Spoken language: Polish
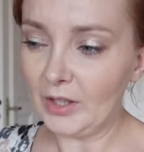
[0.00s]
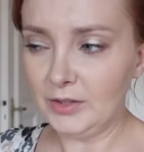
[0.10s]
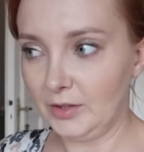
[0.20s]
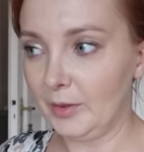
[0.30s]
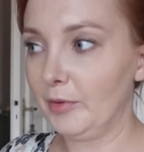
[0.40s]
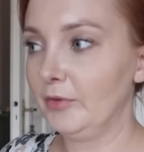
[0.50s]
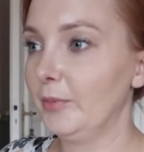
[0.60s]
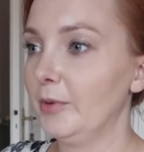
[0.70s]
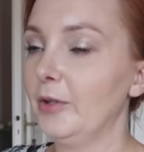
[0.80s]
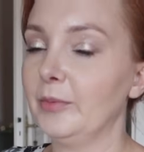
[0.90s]
ale
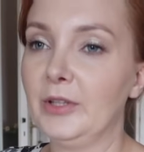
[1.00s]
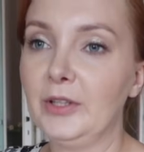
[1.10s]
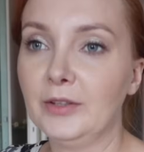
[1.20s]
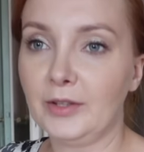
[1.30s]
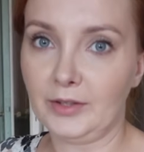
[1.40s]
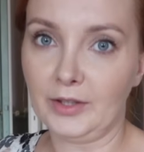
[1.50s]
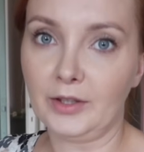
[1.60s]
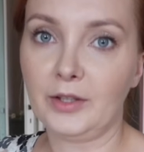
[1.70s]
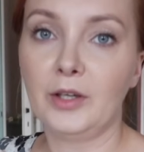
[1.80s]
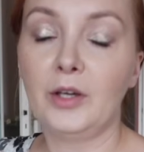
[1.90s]
najprawdopodobniej na dniach,
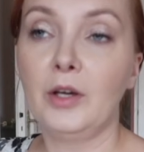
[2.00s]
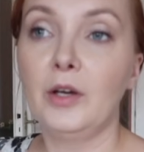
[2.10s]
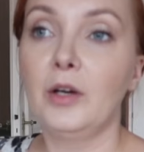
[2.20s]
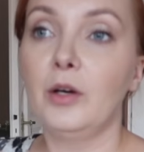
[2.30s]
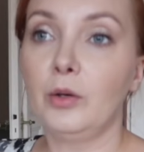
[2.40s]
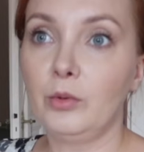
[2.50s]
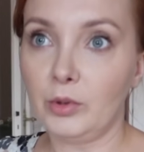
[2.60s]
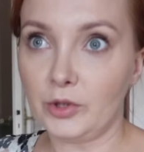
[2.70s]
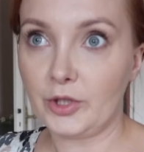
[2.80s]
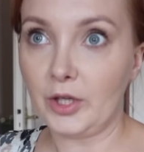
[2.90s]

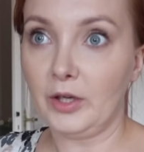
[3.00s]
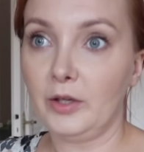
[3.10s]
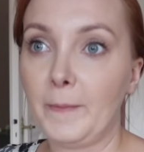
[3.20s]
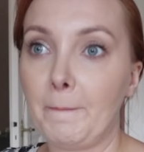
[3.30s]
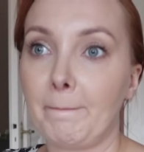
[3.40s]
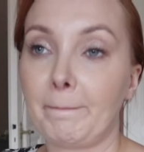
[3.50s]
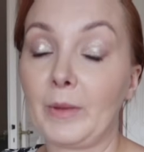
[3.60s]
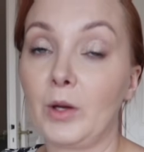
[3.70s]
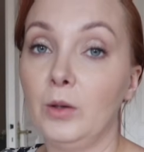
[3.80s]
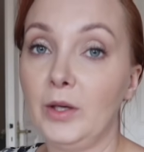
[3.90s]
ogłoszę
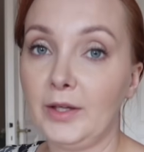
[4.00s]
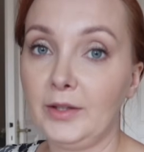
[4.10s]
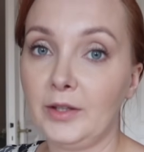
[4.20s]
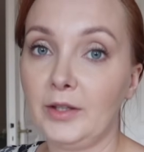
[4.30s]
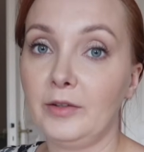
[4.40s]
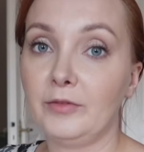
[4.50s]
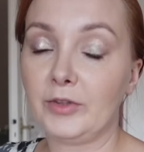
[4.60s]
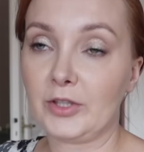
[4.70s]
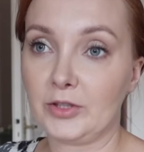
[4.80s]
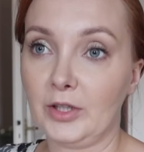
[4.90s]
kolejne
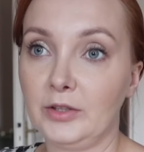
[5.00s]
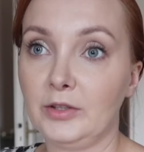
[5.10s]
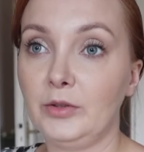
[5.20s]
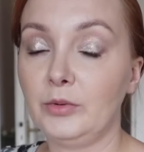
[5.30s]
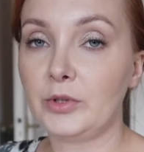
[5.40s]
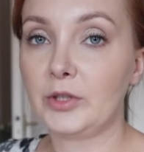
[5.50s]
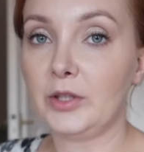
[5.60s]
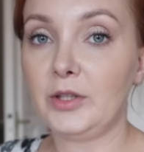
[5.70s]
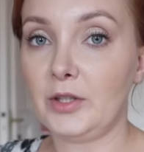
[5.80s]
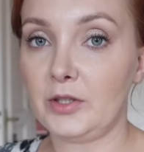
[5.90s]
warsztaty już na
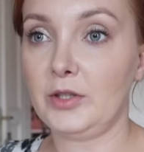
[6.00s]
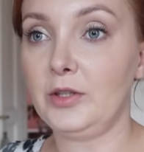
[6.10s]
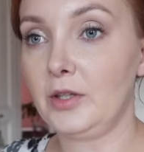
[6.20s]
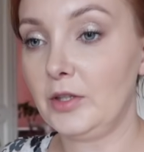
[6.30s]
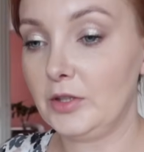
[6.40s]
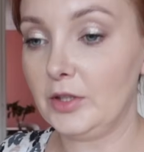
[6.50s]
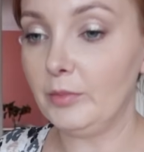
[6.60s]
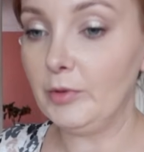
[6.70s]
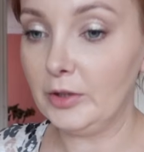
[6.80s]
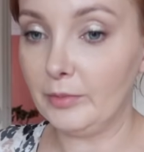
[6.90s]
jesień, jakieś
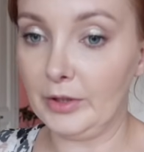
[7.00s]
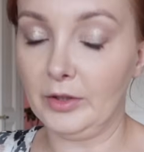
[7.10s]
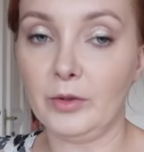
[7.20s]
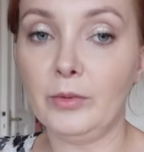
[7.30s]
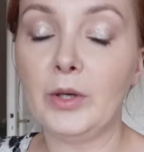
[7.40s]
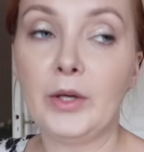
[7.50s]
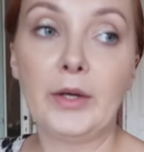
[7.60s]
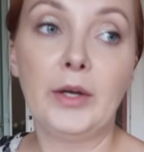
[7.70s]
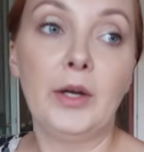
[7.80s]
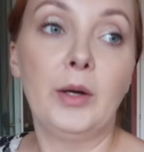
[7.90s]
terminy będą.
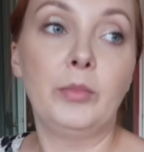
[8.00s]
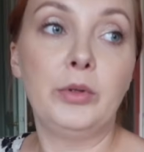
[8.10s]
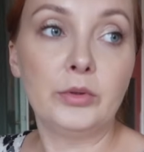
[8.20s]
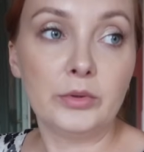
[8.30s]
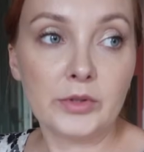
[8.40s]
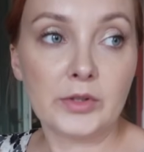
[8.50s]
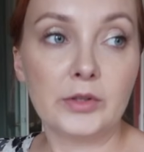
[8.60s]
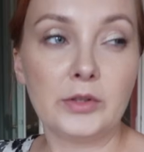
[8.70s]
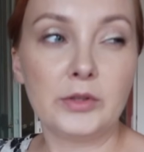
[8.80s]
Plus y,